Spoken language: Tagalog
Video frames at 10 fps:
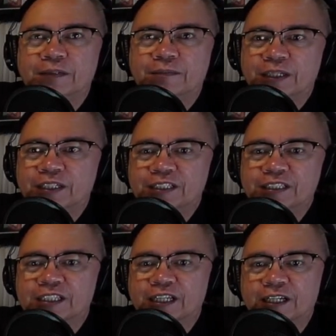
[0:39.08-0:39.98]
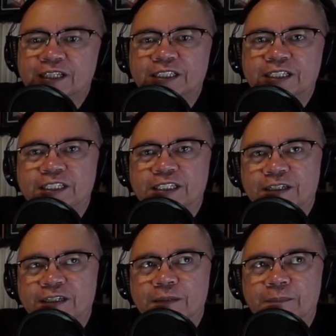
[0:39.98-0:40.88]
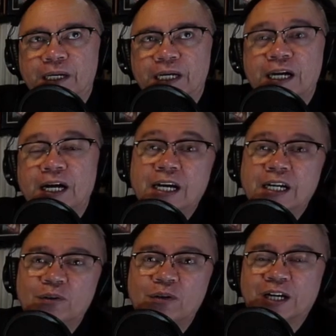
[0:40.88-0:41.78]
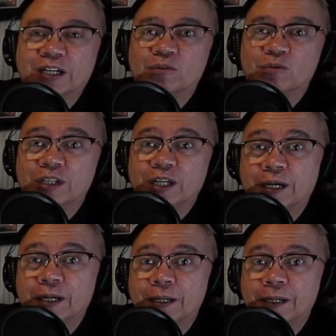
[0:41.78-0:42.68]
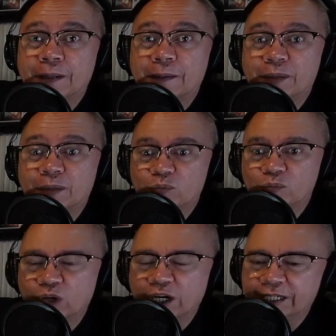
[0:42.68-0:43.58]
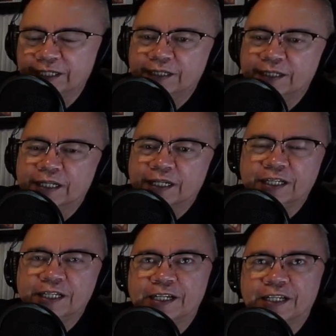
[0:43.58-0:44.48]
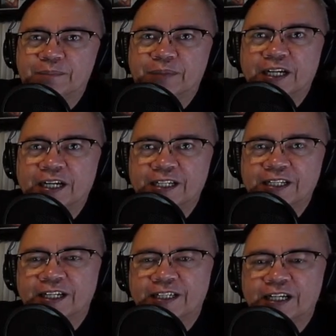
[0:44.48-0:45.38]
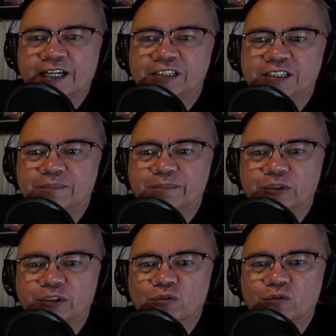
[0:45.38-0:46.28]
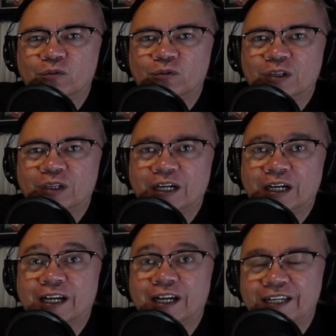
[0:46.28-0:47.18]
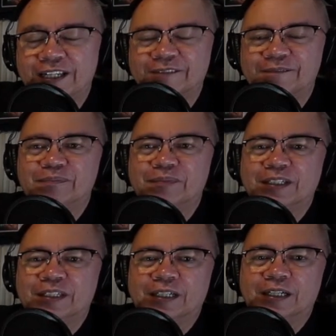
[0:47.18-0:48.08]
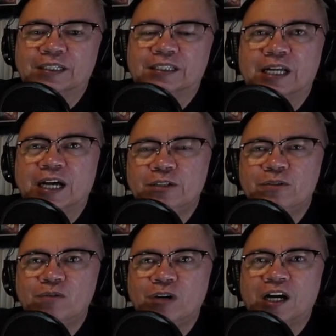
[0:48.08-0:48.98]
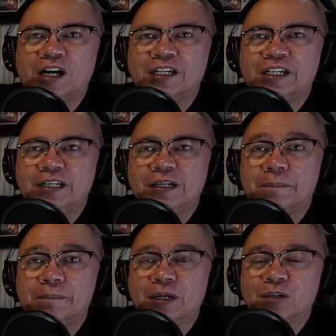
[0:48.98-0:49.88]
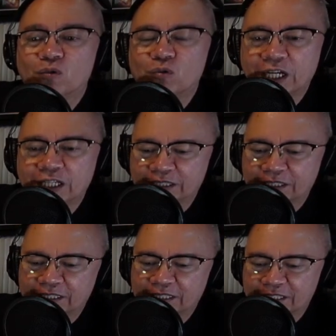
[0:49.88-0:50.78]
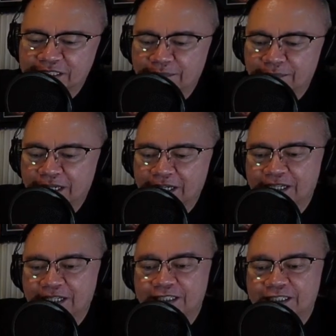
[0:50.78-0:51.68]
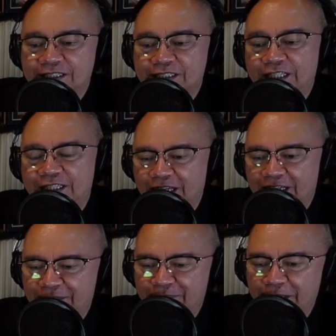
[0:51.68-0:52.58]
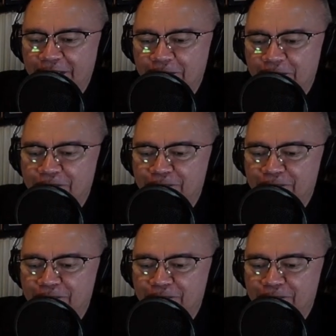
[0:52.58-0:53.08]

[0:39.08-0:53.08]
Maging sa ating pang-araw-araw na pamumuhay. Kaya napakahalaga na atin po itong aralin at tayo ay mag-ugat sa mga salita ng Panginoon.